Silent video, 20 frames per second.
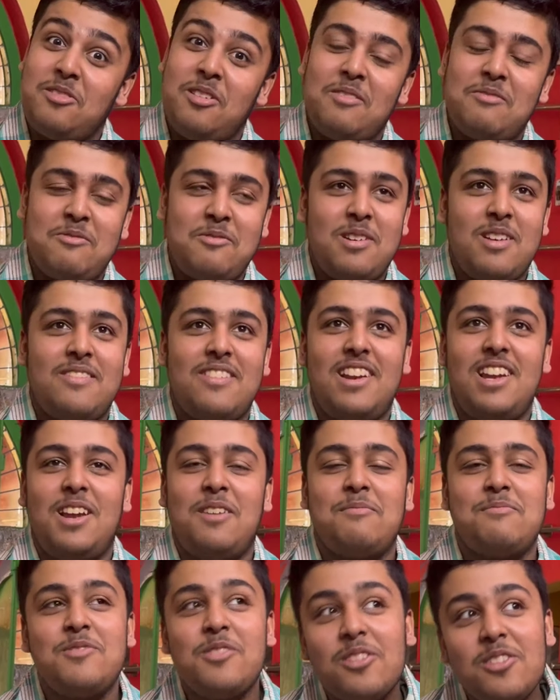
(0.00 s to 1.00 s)
সলভ করে
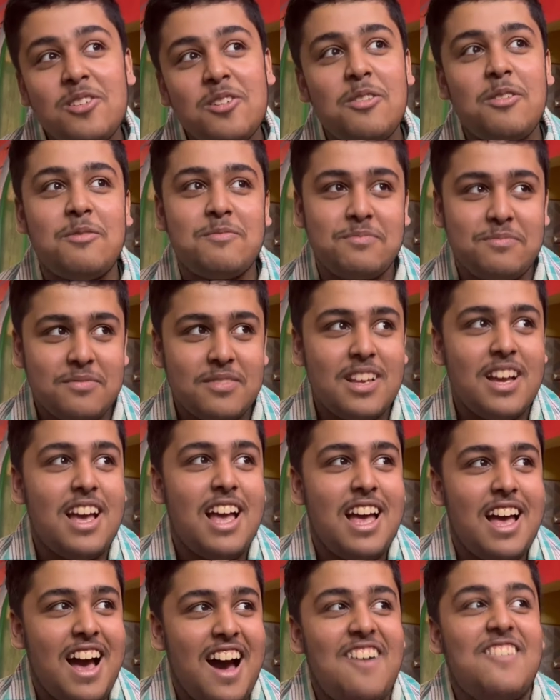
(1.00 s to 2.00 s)
ফেললাম যদিও
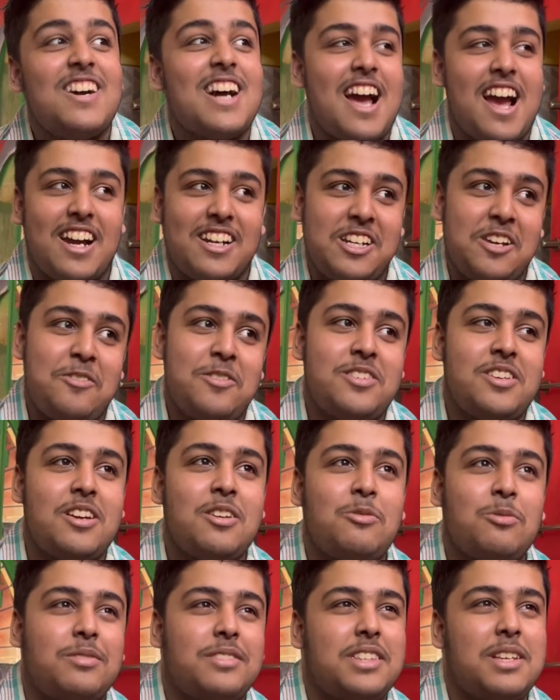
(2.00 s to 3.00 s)
আমার একটা কোয়েশ্চেন
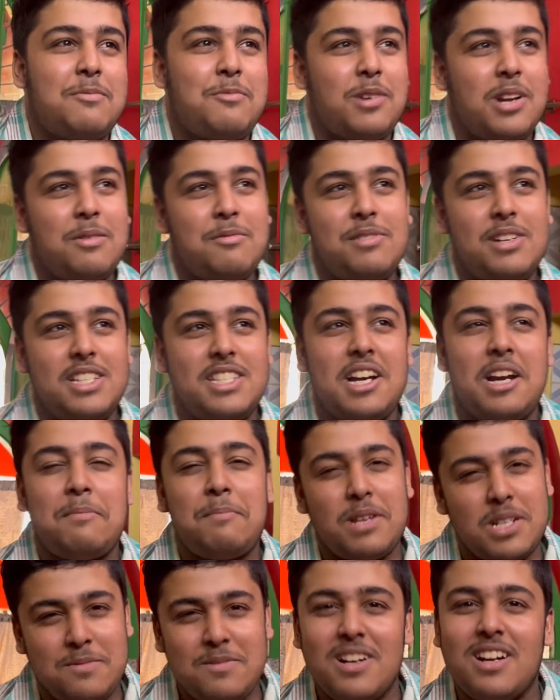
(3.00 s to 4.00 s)
করতে মোটামুটি চার
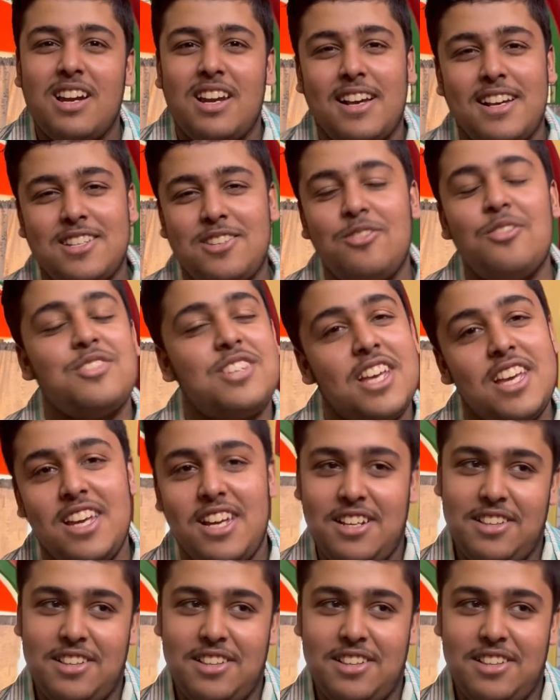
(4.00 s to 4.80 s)
পাঁচ মিনিট লেগেছিল যে